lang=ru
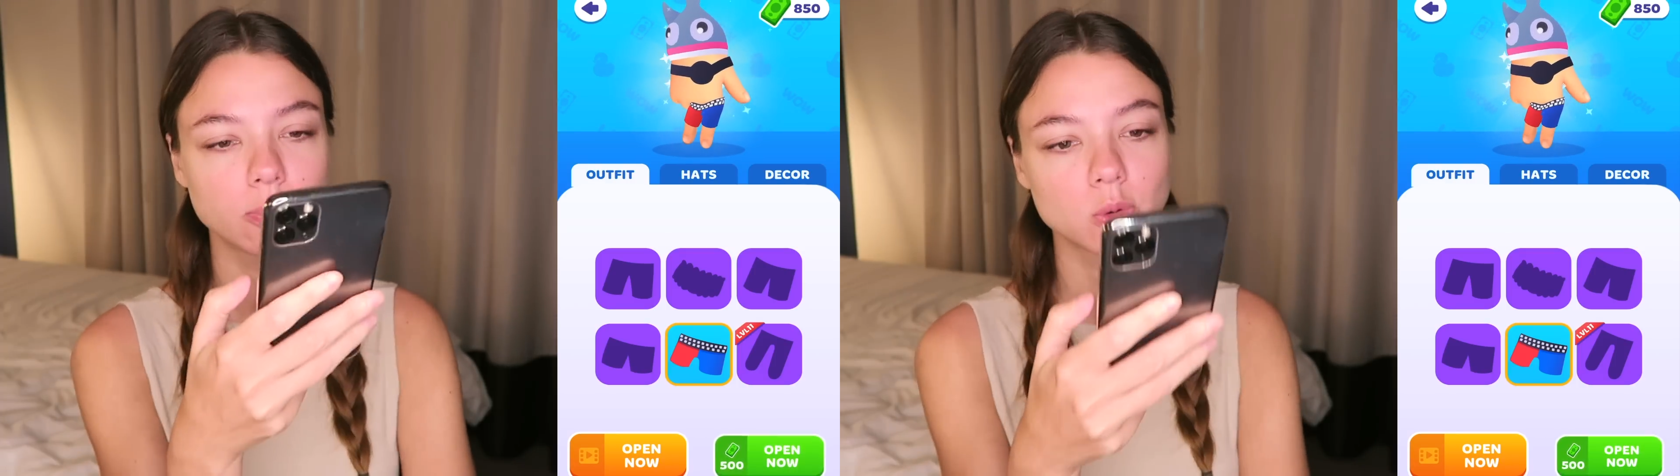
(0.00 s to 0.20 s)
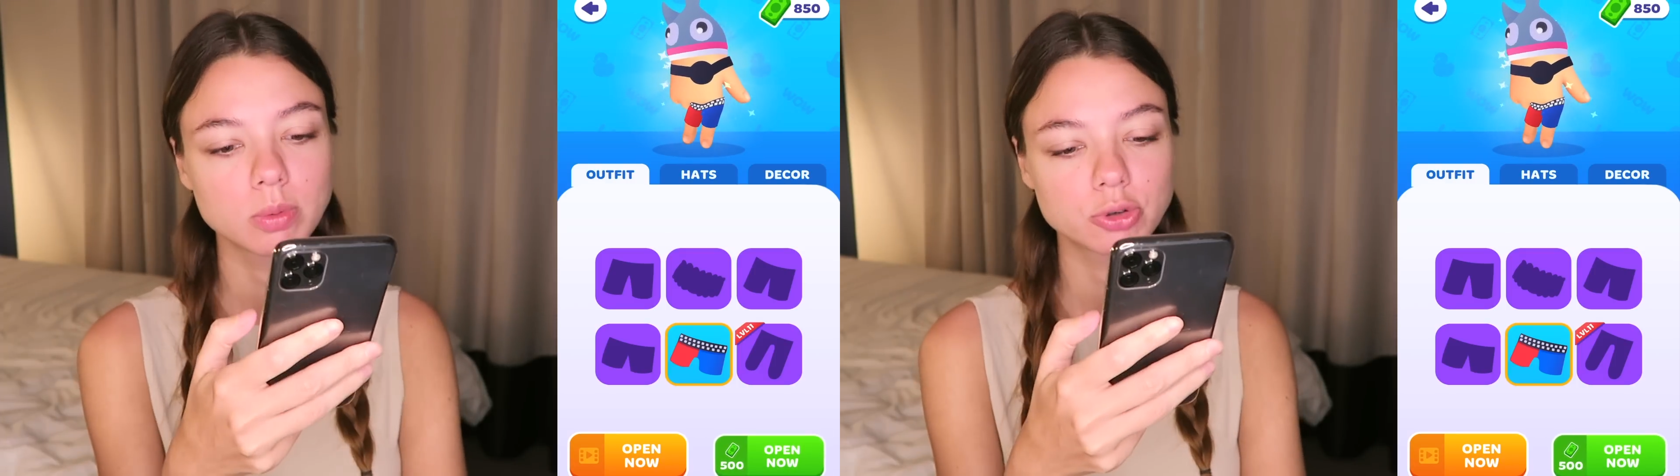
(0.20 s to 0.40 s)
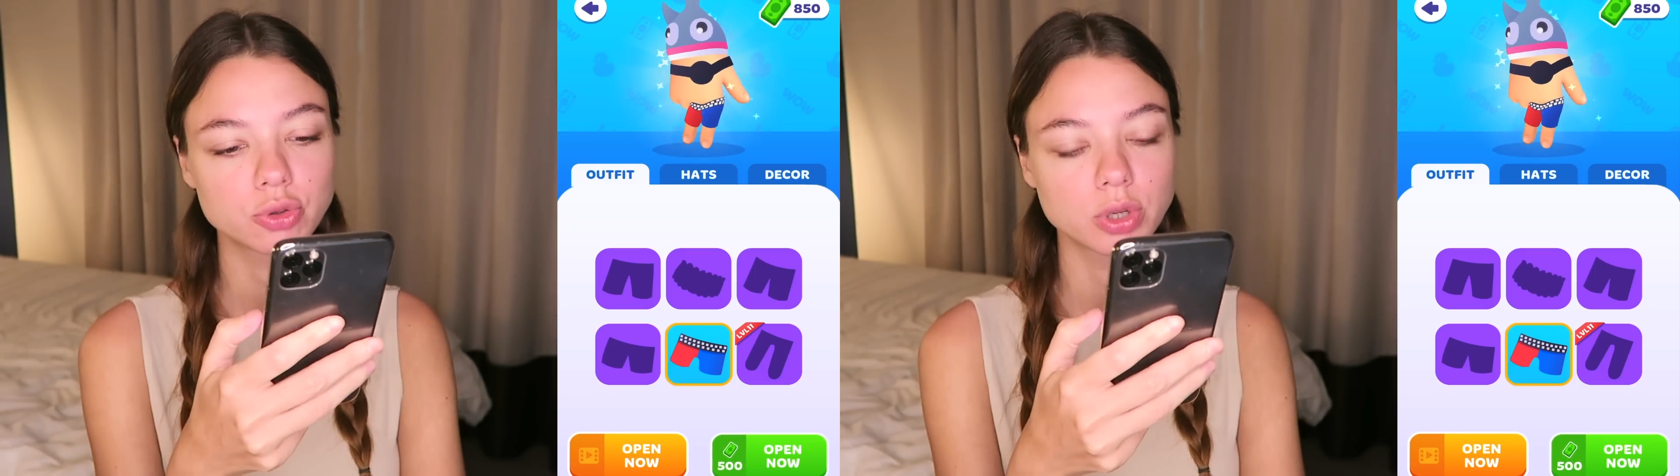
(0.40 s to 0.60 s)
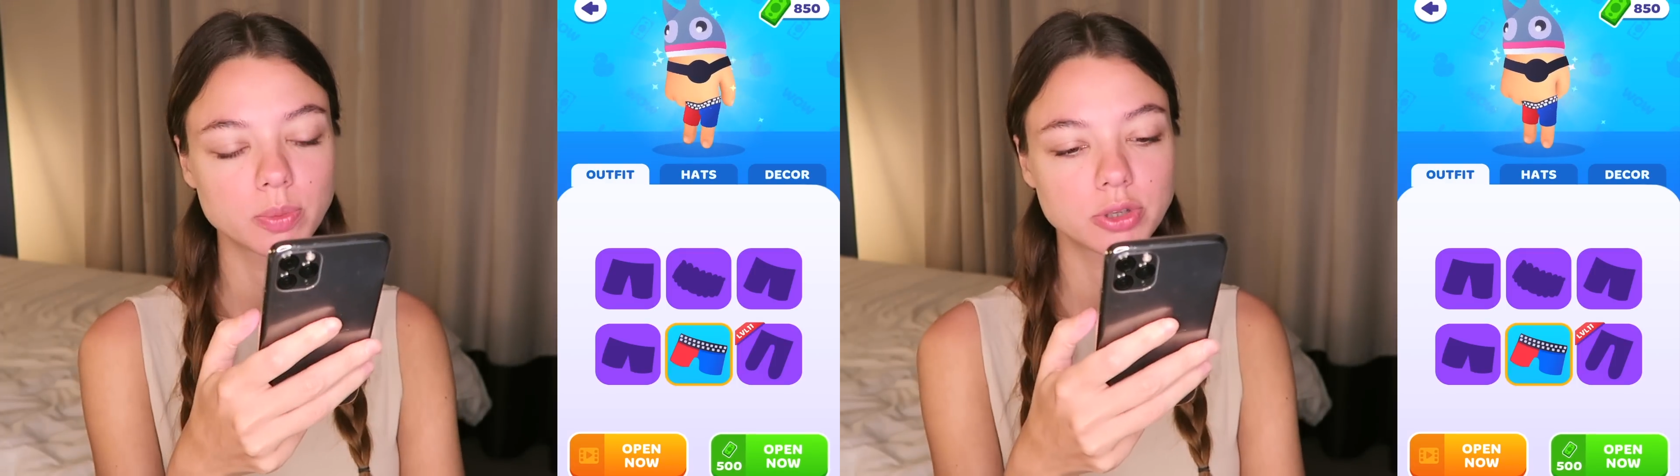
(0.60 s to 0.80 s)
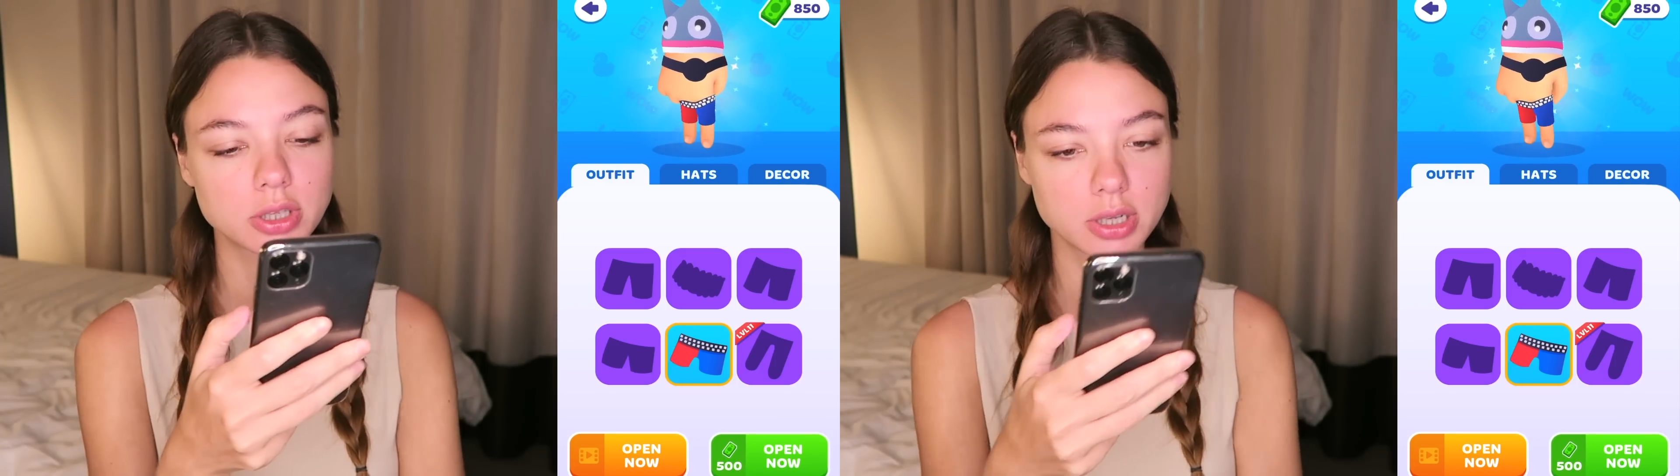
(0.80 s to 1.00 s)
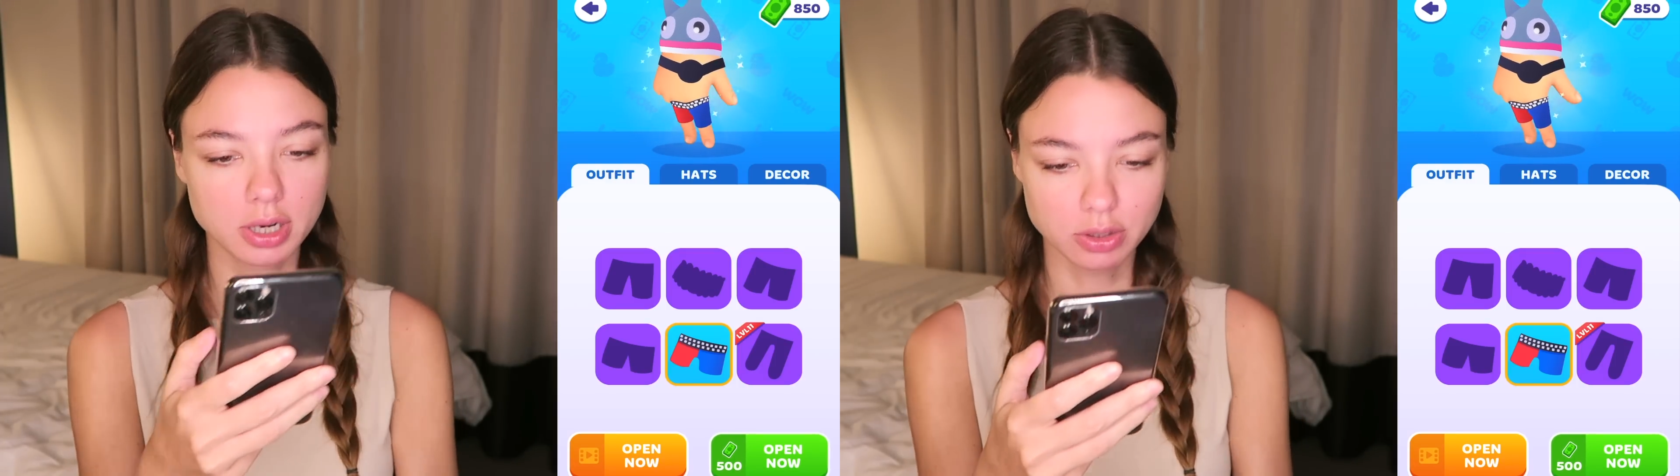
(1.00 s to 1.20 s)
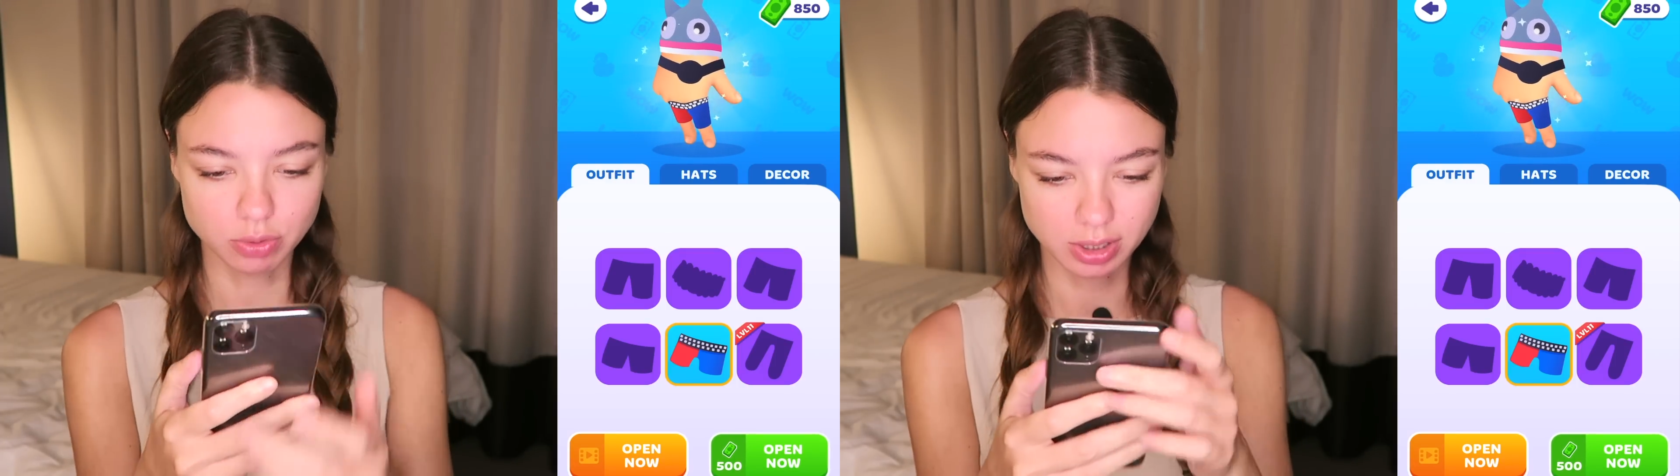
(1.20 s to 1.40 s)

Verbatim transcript: попробуем что-нибудь открыть.